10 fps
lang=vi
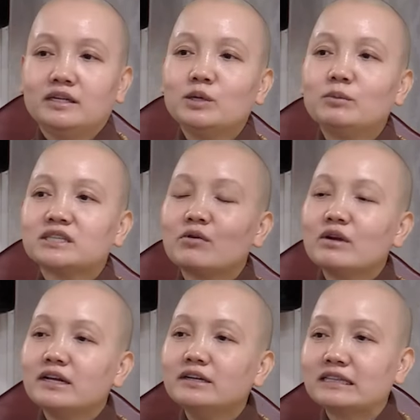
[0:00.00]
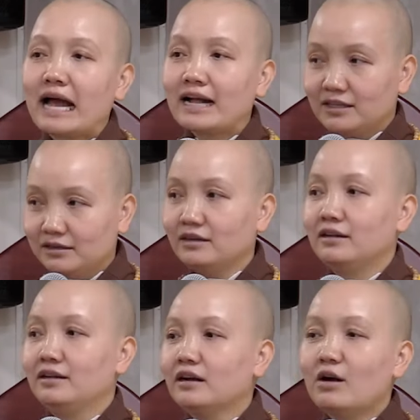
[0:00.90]
Nhưng mà sau này người tạc tượng,
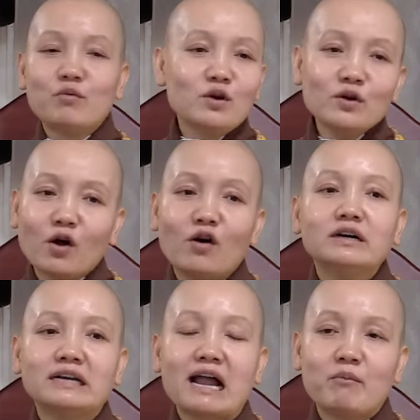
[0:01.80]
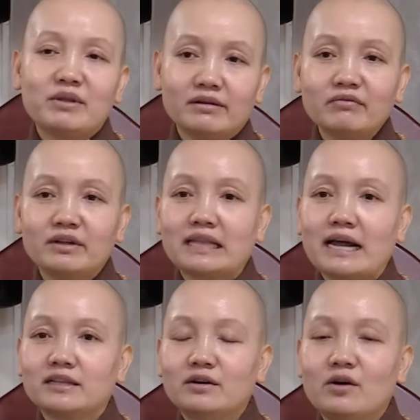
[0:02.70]
không có nói rõ người nào, mà những vị
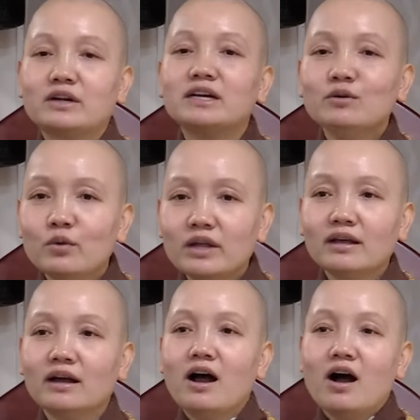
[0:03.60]
tạc tượng họ kính quý,